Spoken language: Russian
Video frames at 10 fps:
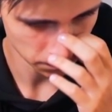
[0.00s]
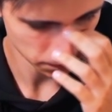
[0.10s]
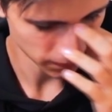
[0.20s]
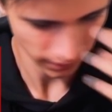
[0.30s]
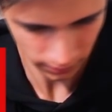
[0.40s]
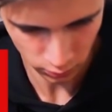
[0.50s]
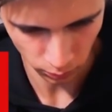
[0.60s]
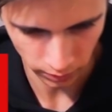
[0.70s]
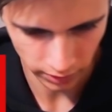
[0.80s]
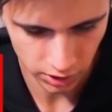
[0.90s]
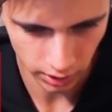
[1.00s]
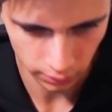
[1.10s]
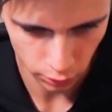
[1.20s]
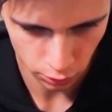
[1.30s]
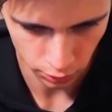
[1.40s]
Так, стоп, давайте-ка
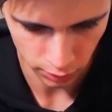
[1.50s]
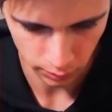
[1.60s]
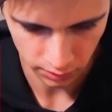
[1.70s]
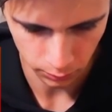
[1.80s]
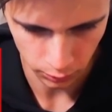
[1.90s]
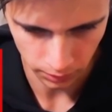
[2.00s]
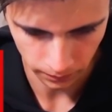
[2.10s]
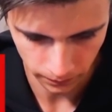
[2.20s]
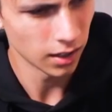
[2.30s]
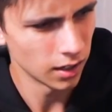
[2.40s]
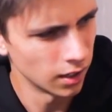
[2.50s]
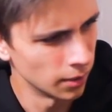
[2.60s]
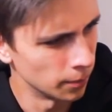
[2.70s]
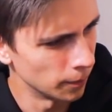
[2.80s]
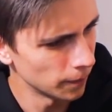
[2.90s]
его еще раз посмотрим.
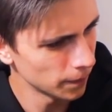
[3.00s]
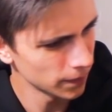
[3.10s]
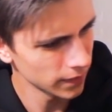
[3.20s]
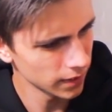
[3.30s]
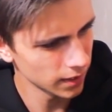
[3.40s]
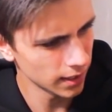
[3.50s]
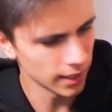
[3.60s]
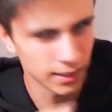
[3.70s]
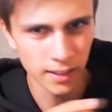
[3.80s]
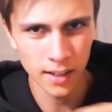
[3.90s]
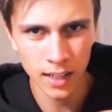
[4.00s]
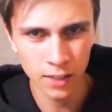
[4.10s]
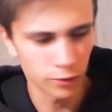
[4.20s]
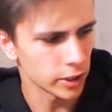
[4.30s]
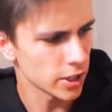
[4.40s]
А, это реально
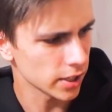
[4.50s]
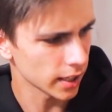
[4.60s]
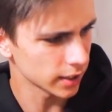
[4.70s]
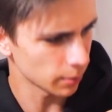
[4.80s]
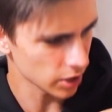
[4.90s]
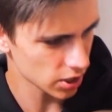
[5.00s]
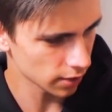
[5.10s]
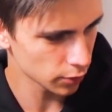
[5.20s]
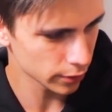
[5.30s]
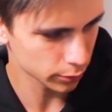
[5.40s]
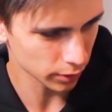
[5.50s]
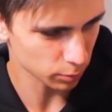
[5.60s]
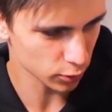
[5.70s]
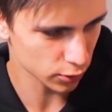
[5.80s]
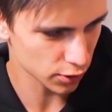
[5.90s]
выглядит как домашнее видео, кто-то
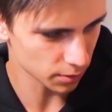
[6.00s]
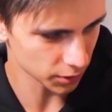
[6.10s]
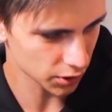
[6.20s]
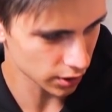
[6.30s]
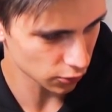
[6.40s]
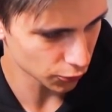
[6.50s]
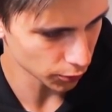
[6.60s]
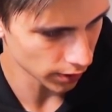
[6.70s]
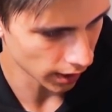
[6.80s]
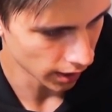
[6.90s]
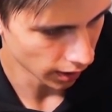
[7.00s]
просто снимал с телефона. А,